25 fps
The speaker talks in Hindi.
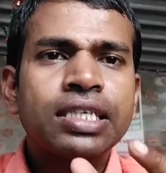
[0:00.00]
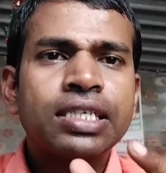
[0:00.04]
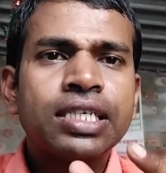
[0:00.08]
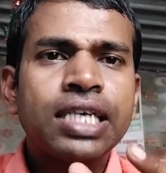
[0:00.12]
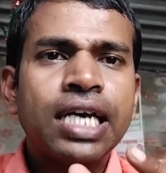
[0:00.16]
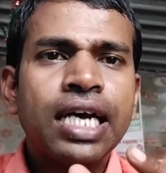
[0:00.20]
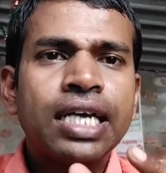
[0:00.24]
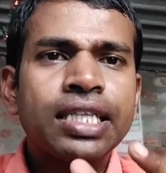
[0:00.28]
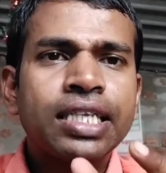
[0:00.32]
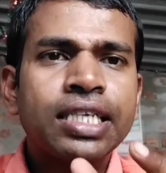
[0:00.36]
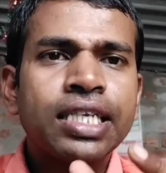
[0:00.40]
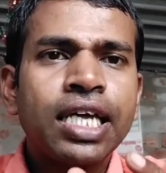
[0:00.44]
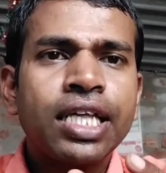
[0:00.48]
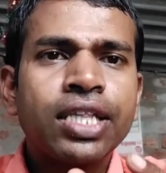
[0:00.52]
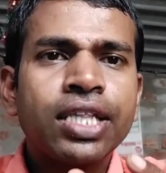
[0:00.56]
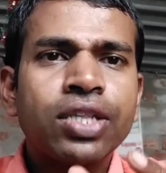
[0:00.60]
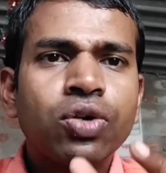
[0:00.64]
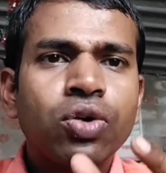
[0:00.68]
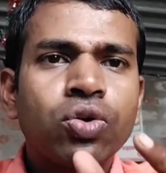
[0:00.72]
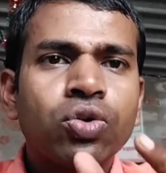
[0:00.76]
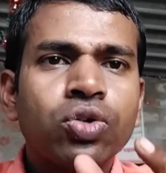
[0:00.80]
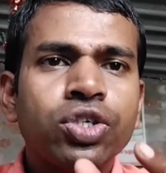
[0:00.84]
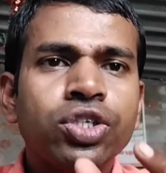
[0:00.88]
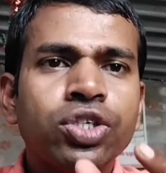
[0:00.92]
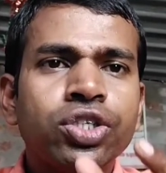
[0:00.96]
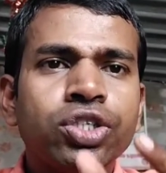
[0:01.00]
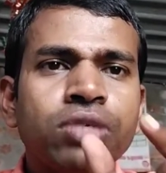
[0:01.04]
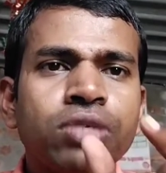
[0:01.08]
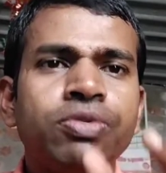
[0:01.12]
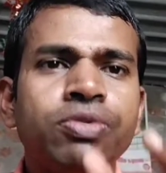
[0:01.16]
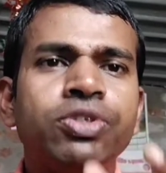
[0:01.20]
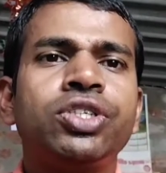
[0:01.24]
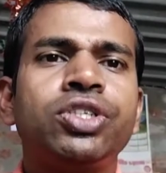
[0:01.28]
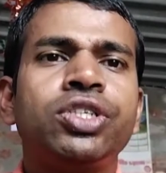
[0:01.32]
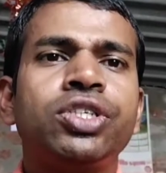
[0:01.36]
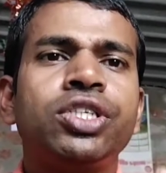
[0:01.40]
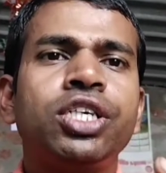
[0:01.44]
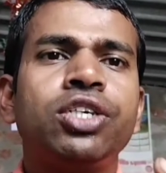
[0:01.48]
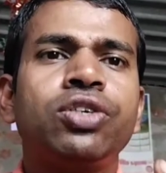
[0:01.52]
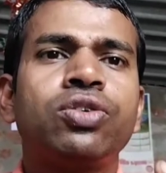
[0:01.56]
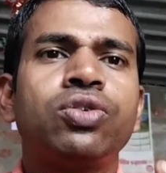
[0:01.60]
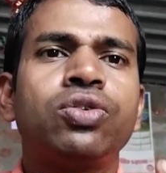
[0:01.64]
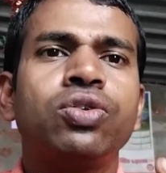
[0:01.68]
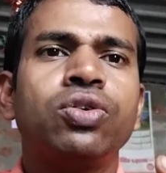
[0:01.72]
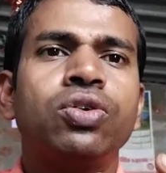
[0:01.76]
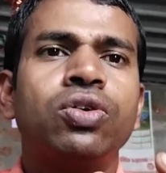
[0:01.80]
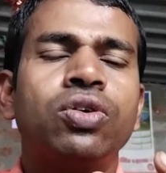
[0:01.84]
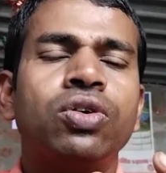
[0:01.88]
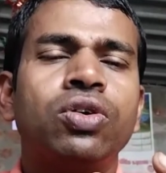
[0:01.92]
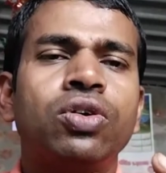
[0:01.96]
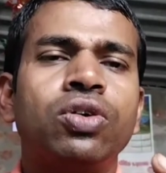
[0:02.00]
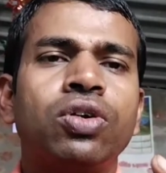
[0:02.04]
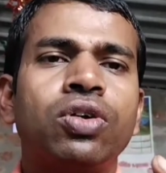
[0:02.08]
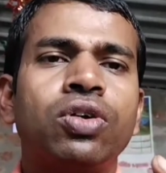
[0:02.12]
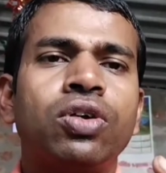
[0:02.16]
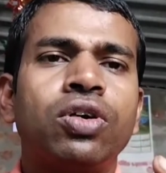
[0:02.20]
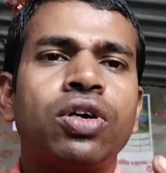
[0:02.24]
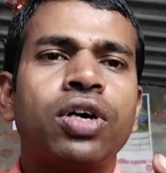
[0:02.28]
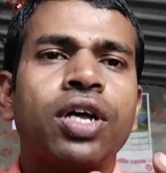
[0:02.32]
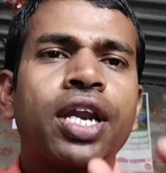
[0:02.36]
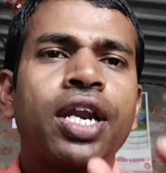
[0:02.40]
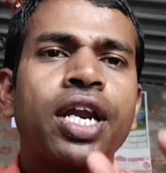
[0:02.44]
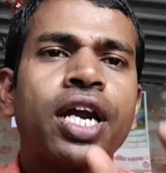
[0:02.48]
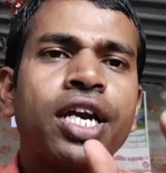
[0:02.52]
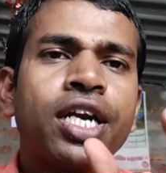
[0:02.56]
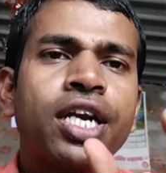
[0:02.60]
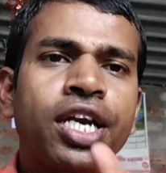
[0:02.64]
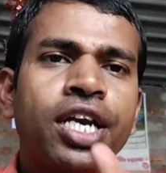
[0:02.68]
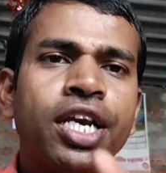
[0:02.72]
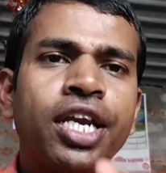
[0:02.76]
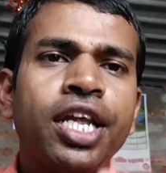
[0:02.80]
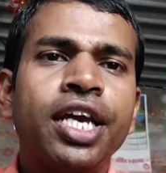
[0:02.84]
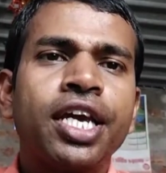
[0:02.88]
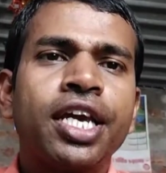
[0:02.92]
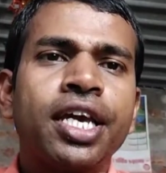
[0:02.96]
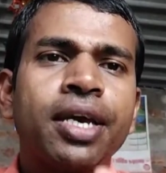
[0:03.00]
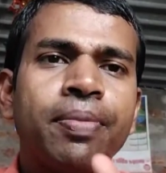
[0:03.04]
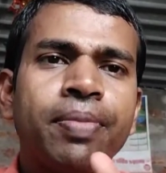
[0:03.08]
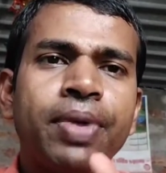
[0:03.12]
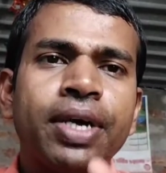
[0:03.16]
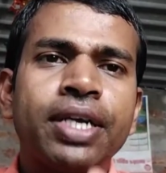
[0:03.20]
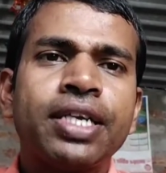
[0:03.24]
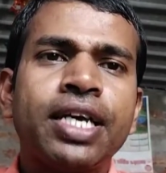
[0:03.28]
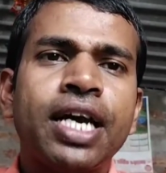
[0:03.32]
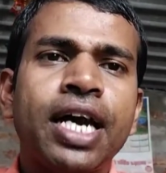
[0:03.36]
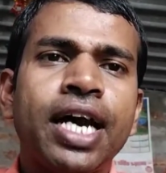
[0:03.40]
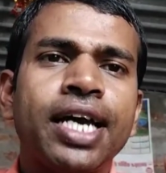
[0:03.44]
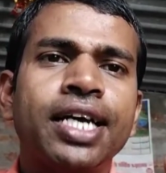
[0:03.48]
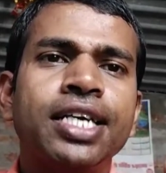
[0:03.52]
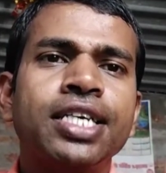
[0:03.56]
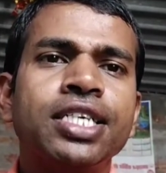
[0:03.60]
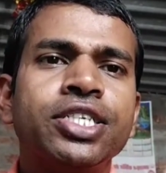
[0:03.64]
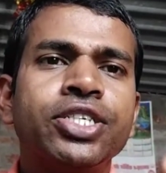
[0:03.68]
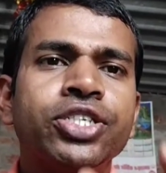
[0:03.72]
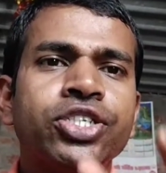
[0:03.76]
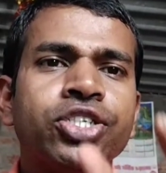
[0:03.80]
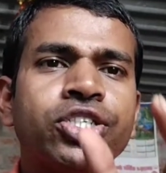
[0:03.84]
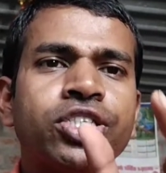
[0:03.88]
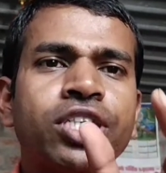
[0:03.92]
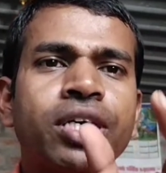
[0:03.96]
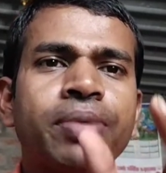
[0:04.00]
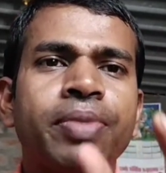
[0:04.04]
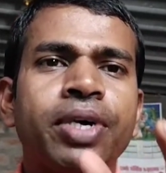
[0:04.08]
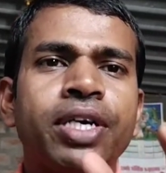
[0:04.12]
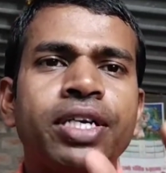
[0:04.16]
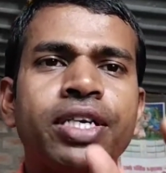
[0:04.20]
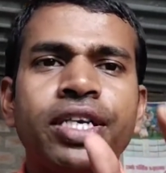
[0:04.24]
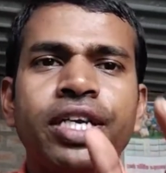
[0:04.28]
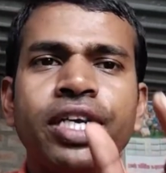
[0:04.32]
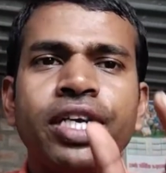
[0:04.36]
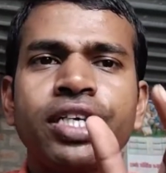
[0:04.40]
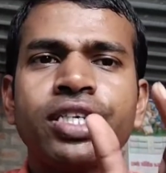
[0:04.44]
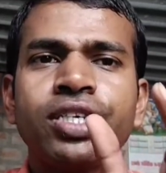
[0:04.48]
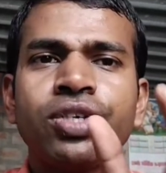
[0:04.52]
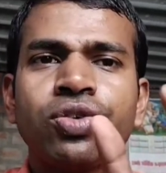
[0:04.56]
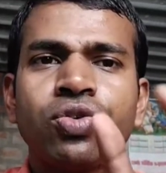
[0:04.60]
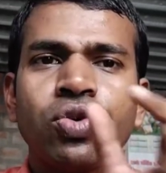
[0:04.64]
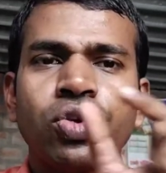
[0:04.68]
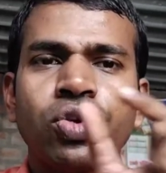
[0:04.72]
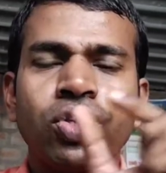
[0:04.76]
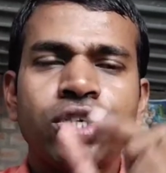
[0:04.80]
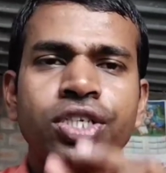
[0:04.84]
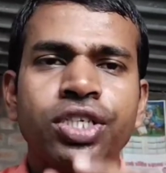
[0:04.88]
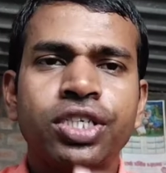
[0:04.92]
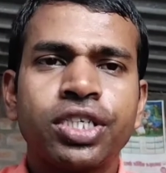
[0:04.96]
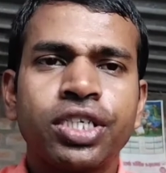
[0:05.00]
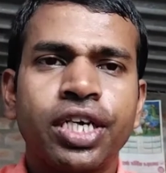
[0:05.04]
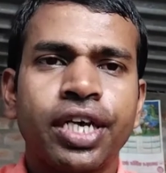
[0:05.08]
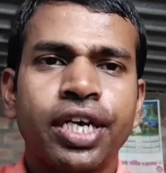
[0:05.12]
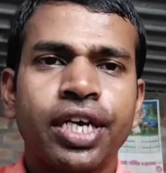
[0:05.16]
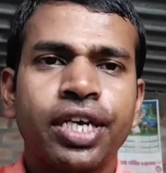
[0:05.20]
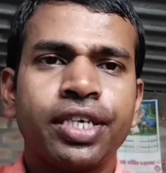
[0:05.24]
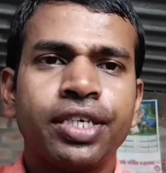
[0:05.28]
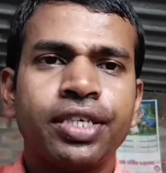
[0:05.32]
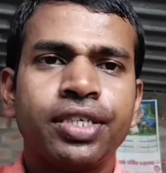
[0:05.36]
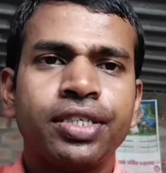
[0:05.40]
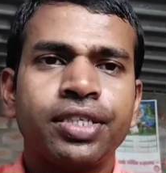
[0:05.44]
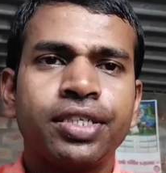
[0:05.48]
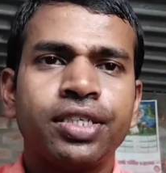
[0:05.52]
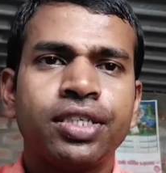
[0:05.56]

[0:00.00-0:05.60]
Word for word: से ज़्यादा ज़्यादा हो किसी भी चीज़ को रटने के बजाय समझने की कोशिश करें